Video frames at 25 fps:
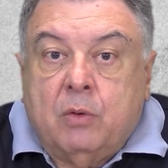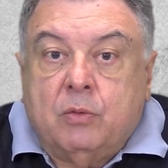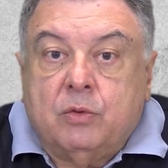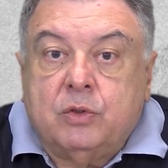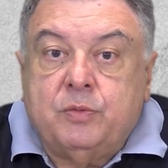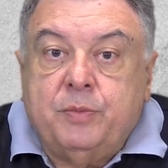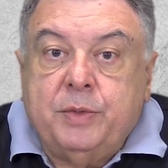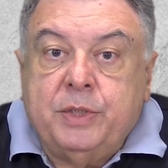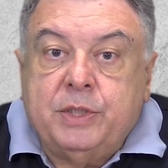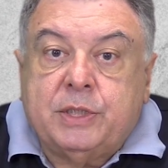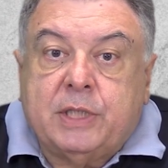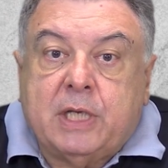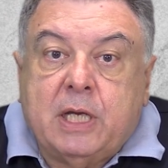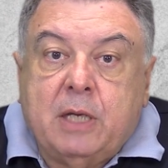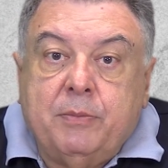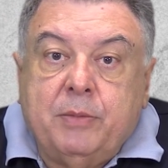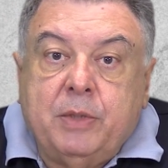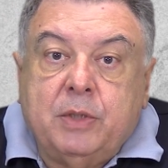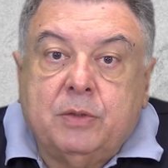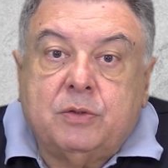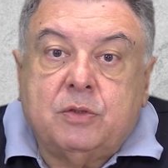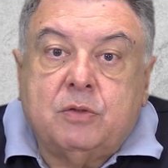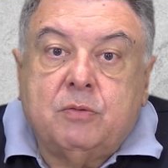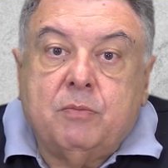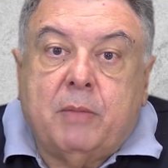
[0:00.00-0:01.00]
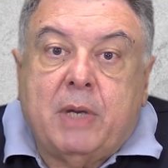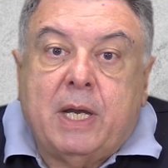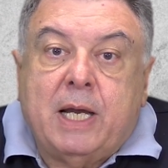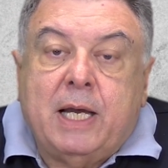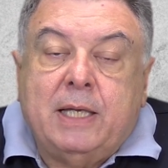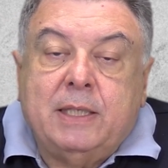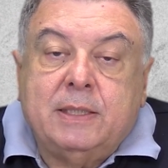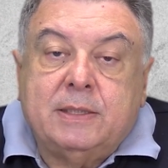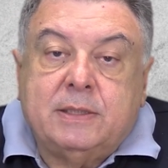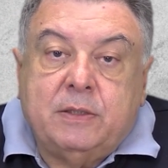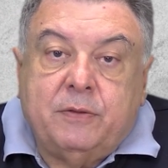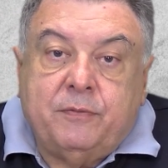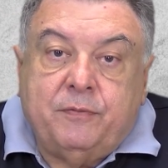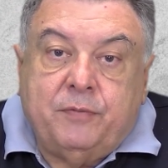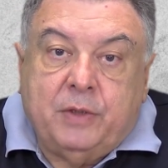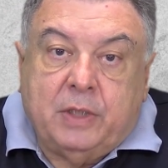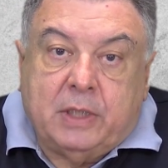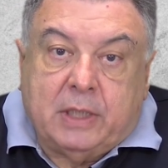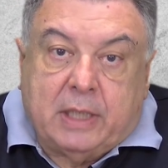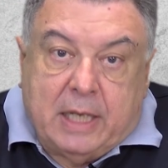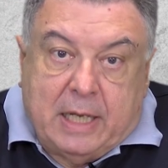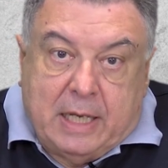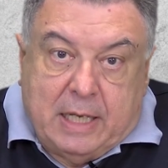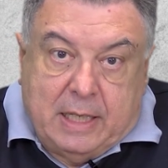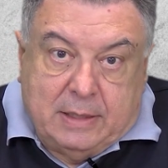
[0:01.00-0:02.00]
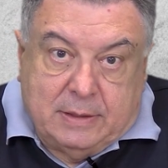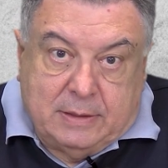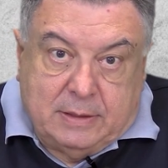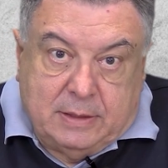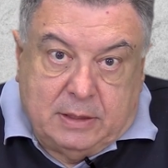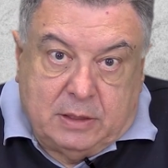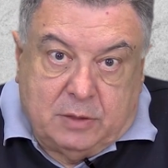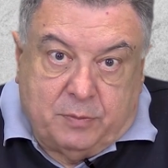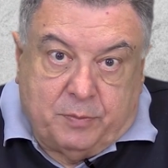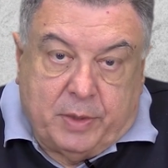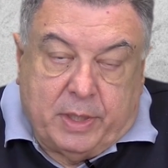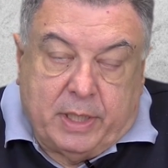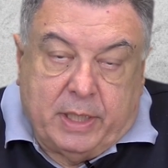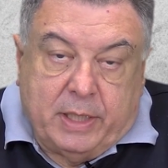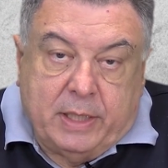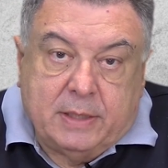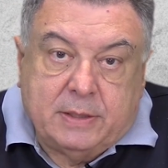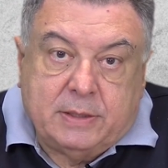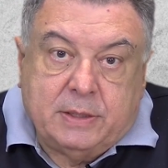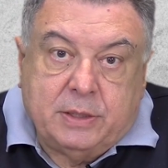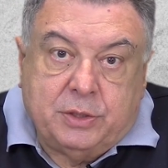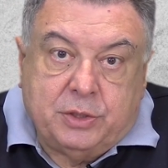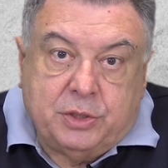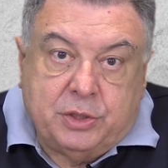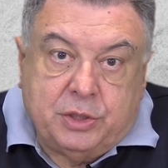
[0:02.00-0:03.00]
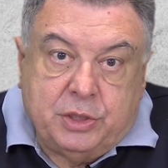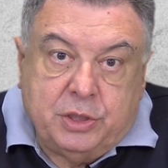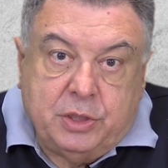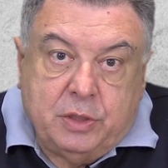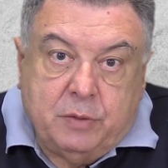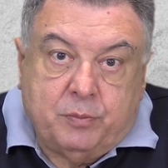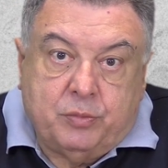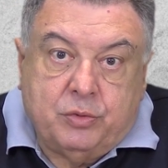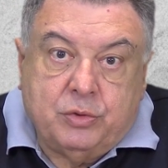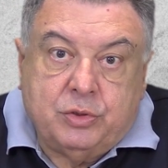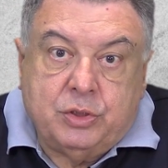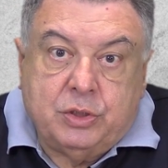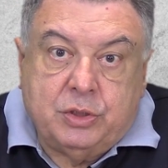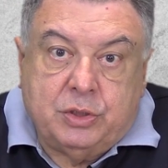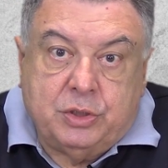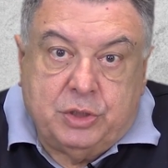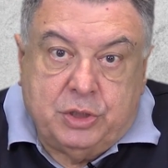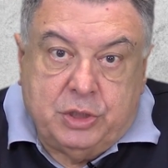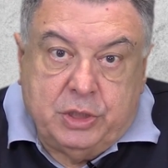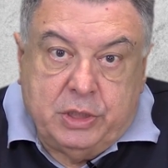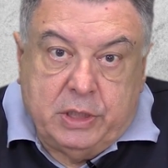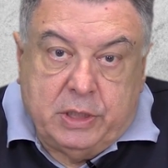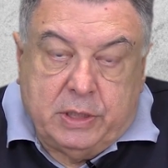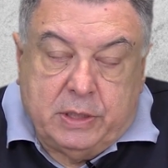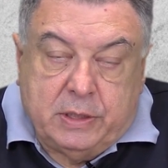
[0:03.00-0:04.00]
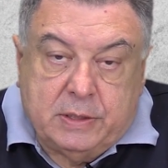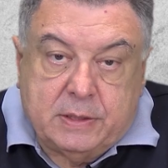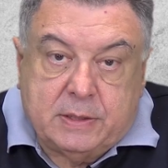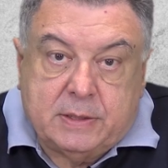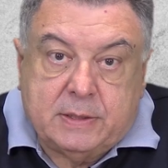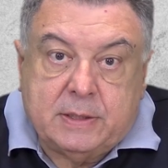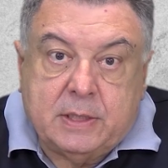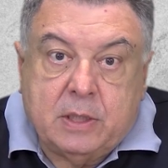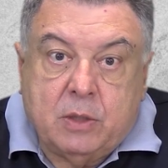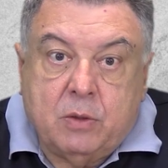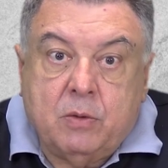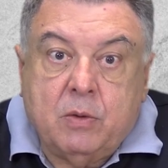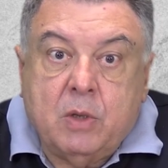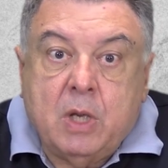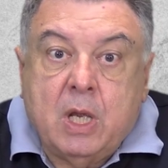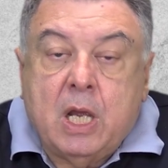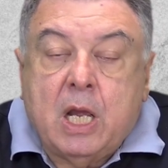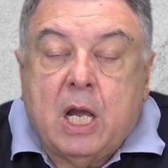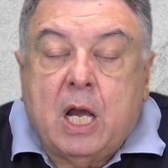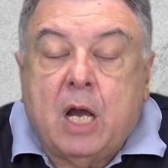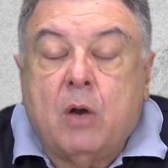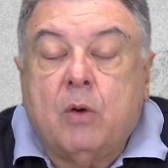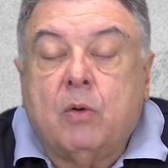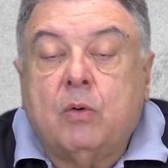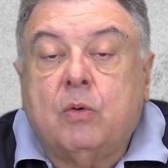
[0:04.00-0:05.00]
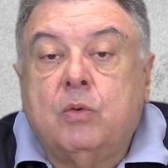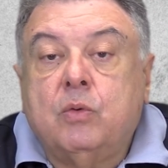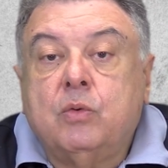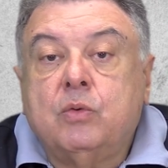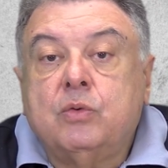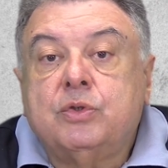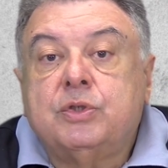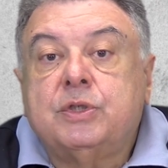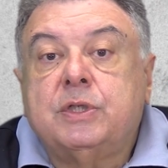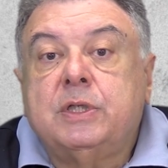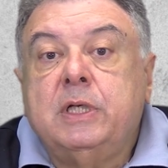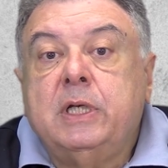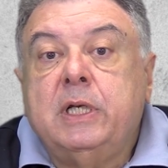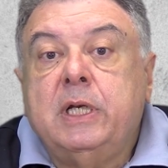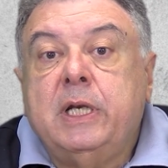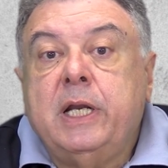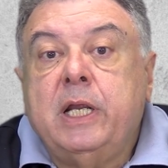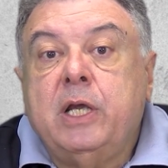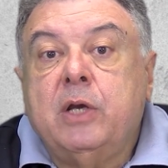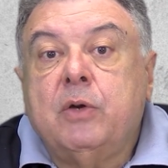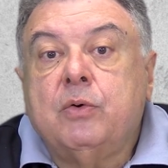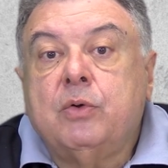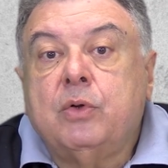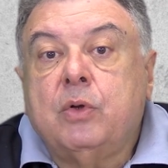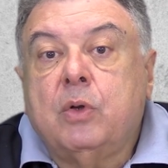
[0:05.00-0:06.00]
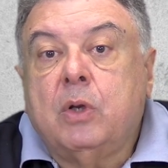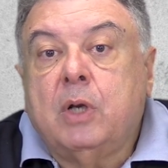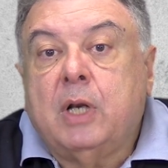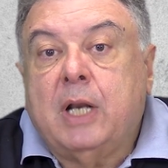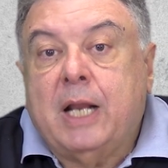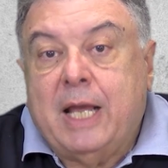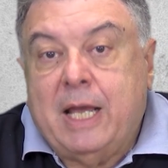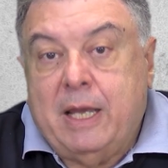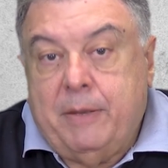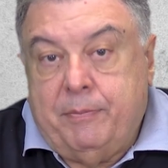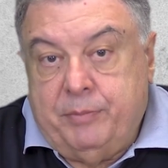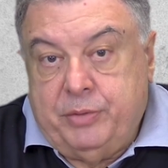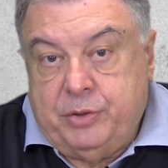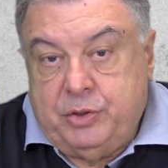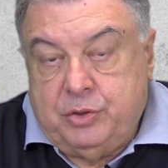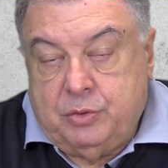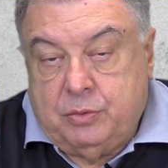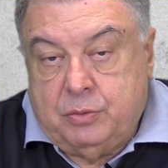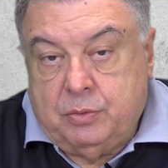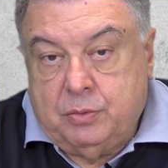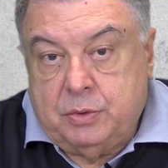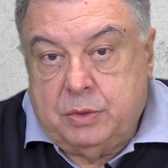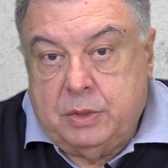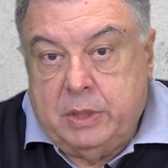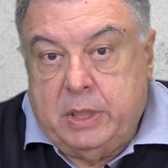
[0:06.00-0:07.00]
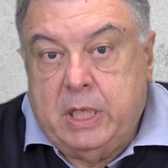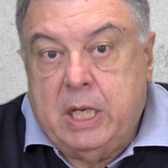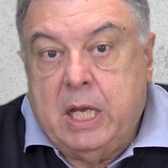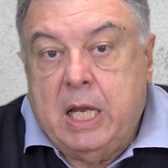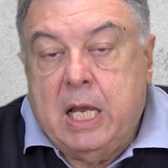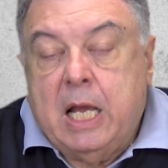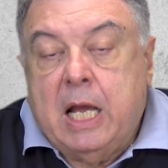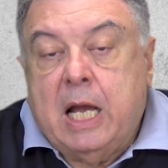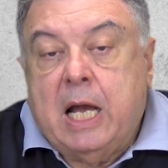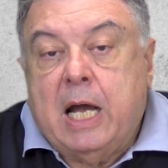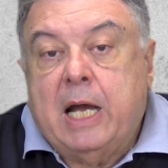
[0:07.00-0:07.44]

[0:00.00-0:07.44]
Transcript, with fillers: Os medicamentos mais eficazes para esse tipo de tique são alguns neurolépticos, né?